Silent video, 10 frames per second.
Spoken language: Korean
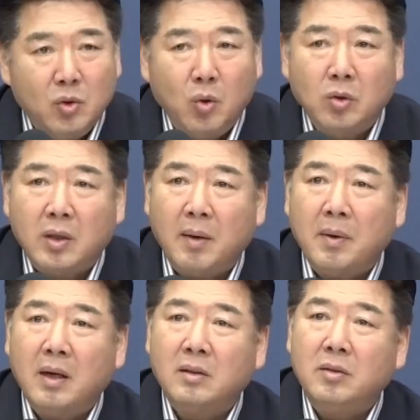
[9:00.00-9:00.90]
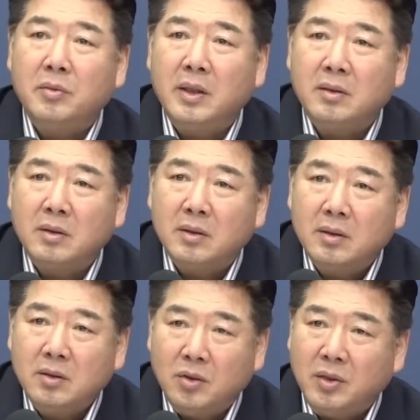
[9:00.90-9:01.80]
조국 해방을 위해서
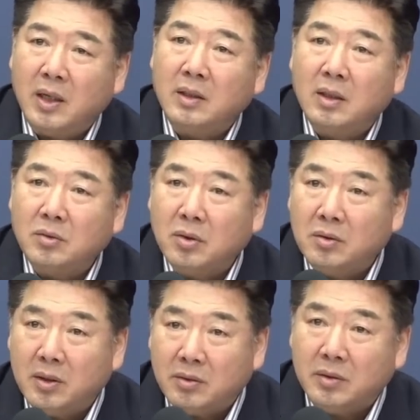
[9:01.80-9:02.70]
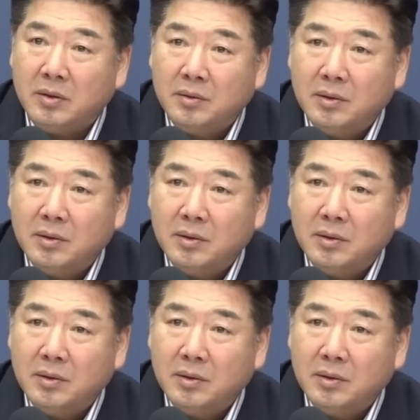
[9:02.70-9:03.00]
전쟁한다고 선언했어요.